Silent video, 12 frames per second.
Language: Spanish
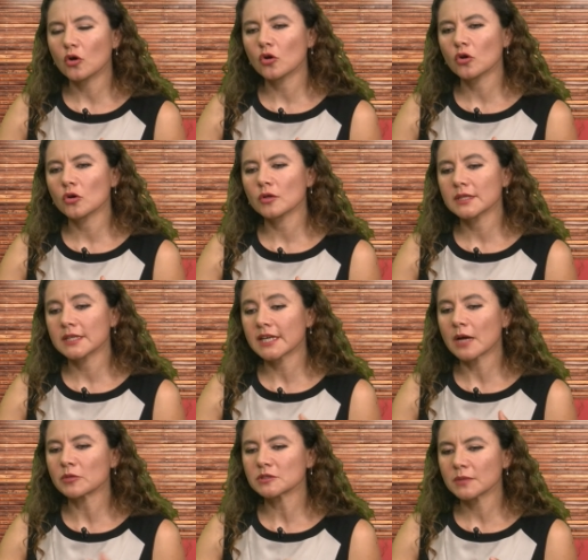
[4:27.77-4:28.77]
o
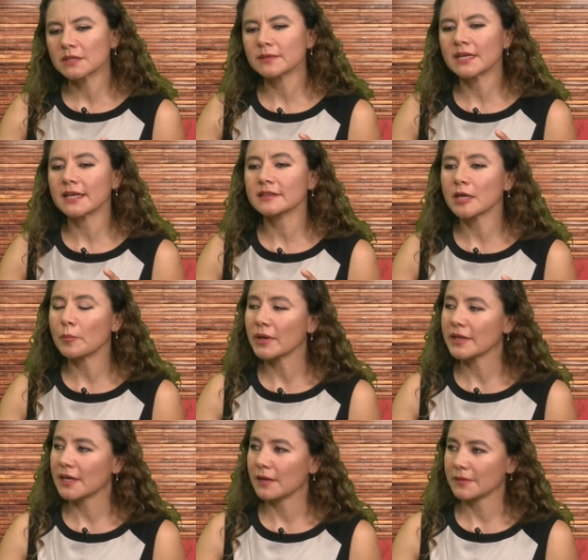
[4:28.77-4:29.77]
diríamos más bien la etapa
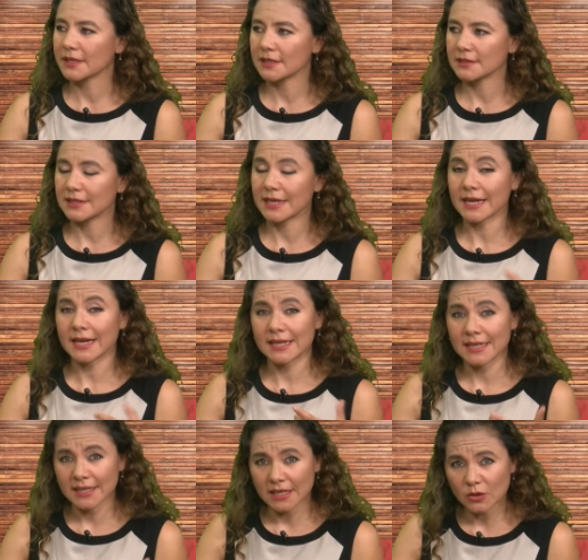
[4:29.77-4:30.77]
de la vejez, la
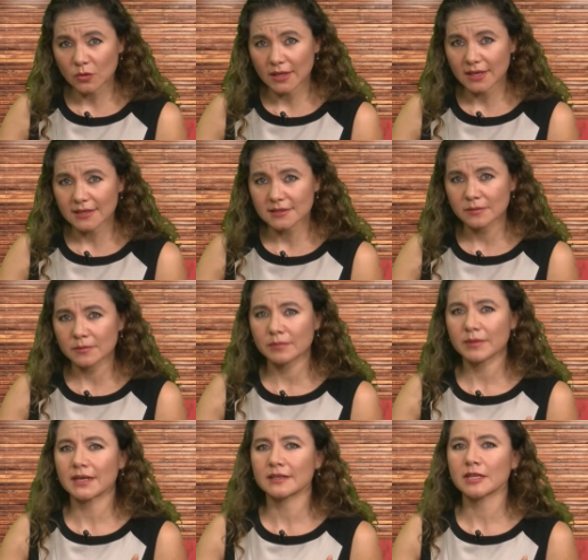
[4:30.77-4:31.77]
calidad con la que se
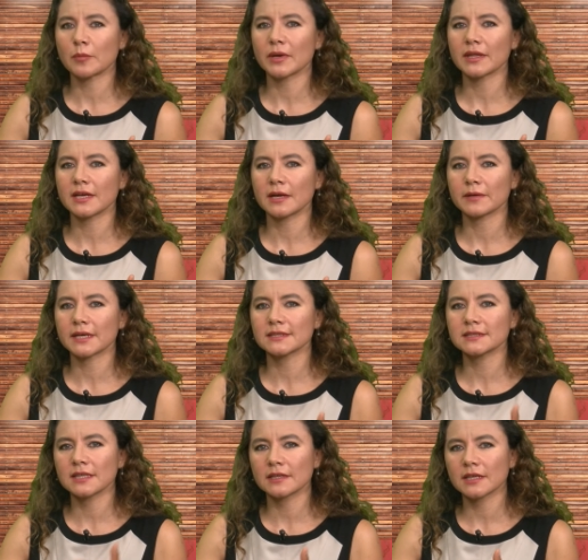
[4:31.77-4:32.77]
viva la etapa de la
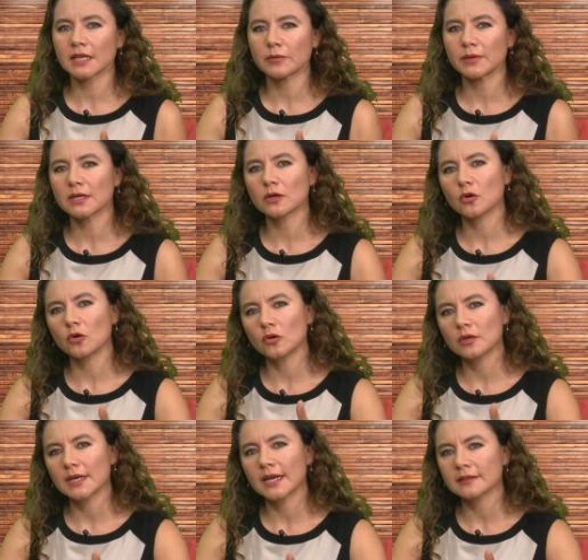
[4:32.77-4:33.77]
vejez tiene que ver
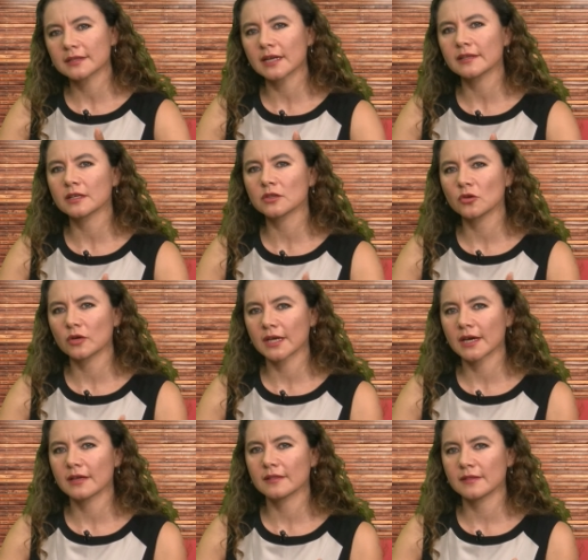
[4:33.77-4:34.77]
con la
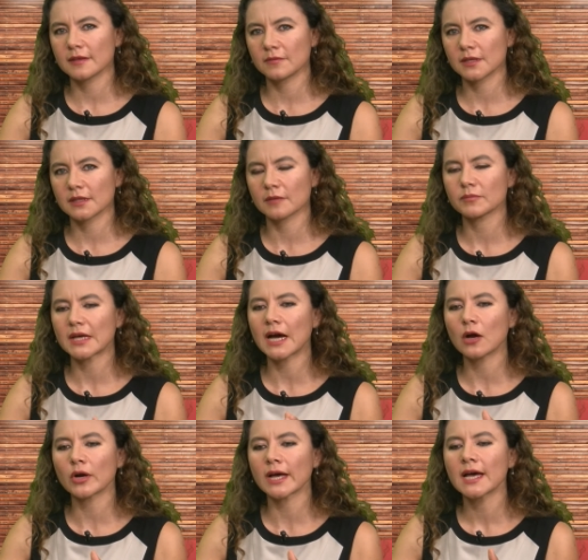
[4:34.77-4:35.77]
trayectoria de vida.
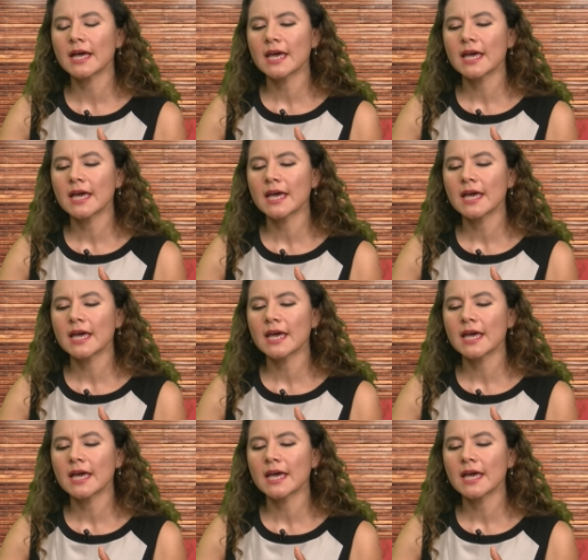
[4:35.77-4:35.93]
Ahora,